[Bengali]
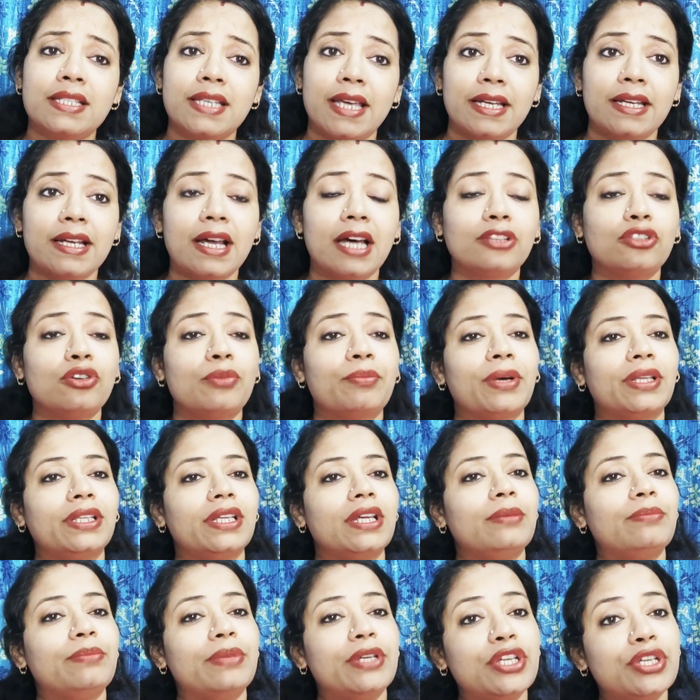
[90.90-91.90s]
যেটা
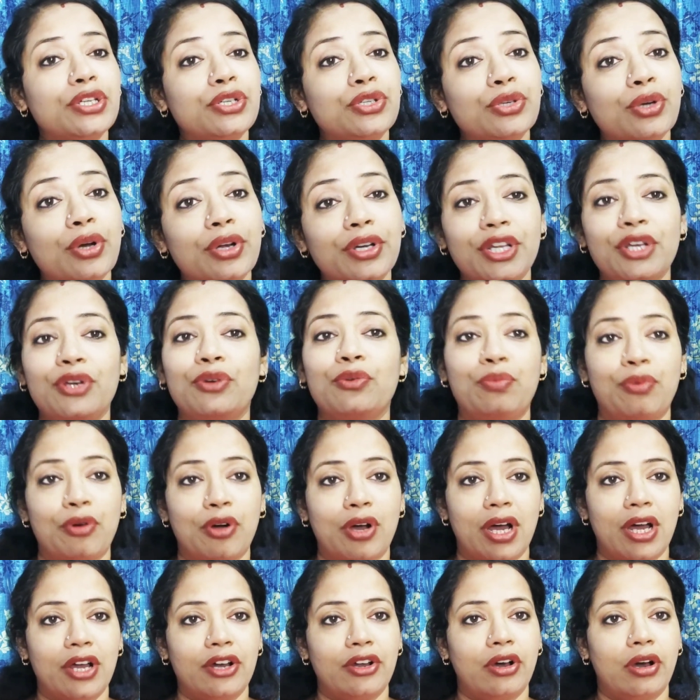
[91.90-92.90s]
তোমাদের ভীষণই
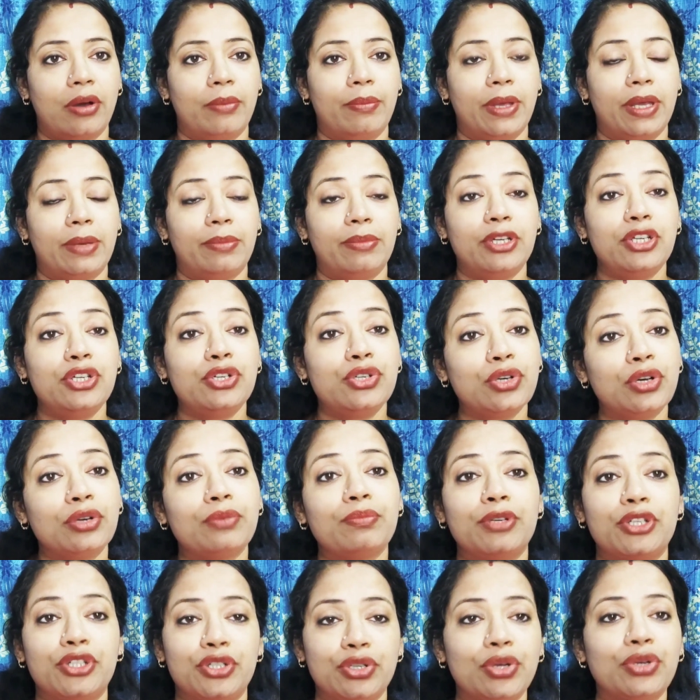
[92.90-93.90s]
উপকার হবে ভীষণ
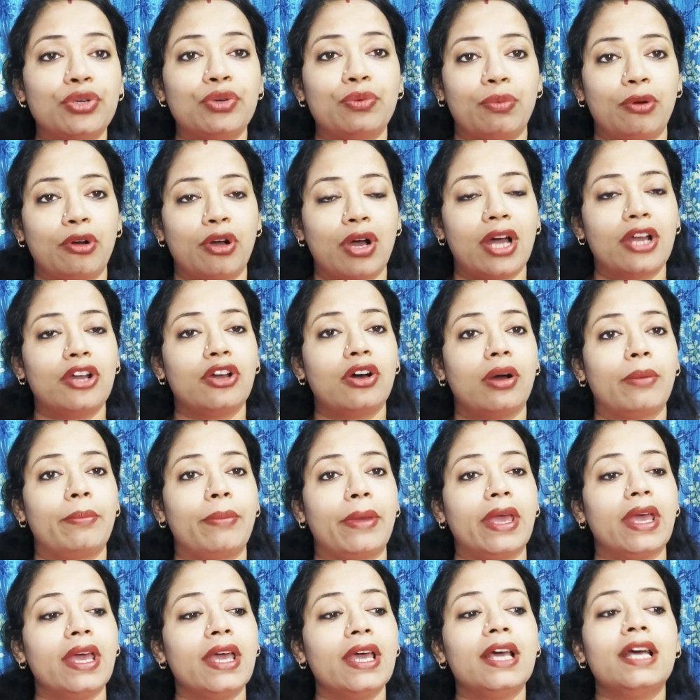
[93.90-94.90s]
ভীষণ উপকার
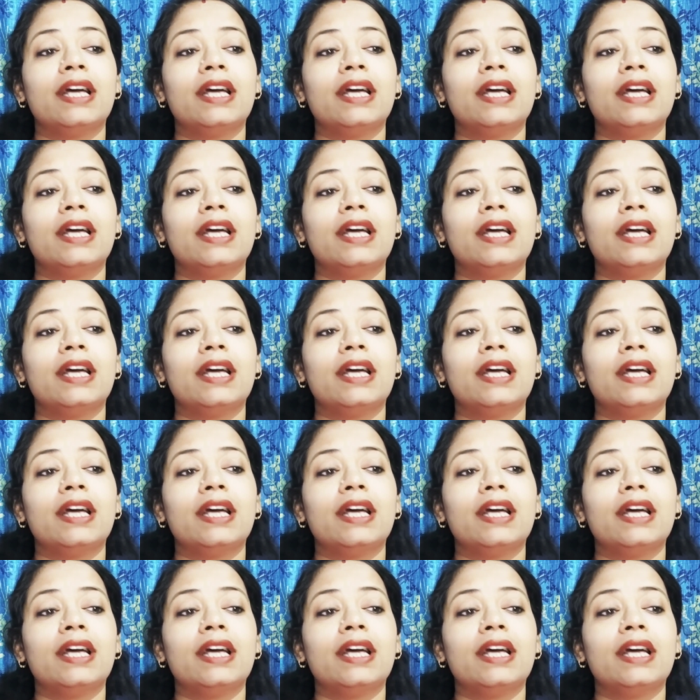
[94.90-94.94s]
হবে